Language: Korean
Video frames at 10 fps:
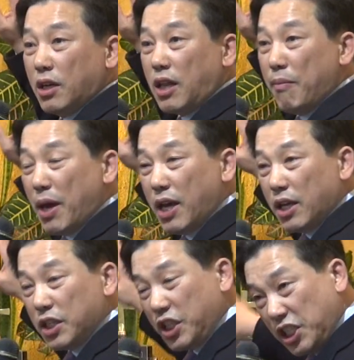
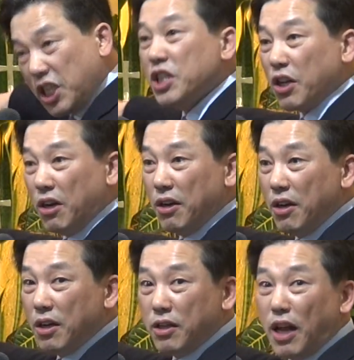그다음에
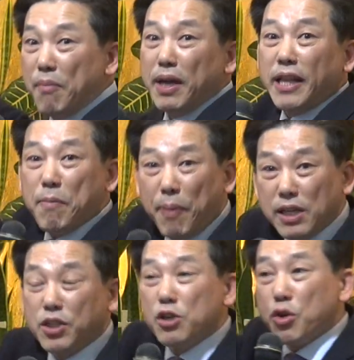칠칠절, 그다음에
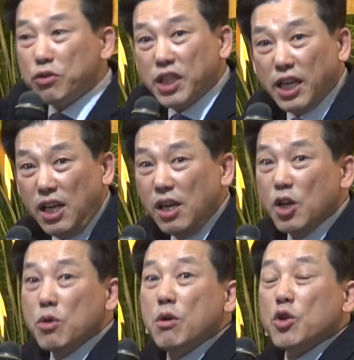나팔절,
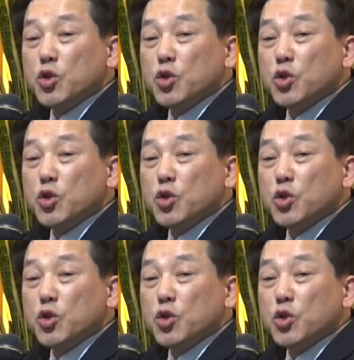속제일,